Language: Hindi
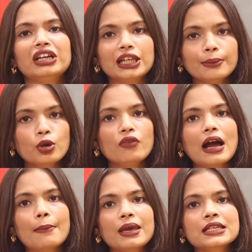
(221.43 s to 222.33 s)
की टीम को
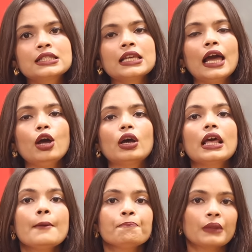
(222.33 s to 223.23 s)
वहाँ भेज दिया है
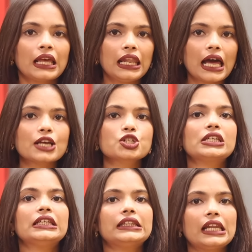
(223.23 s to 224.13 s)
और लाश
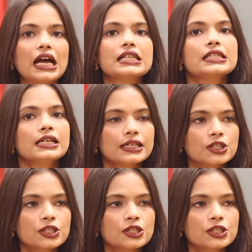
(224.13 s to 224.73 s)
की तलाश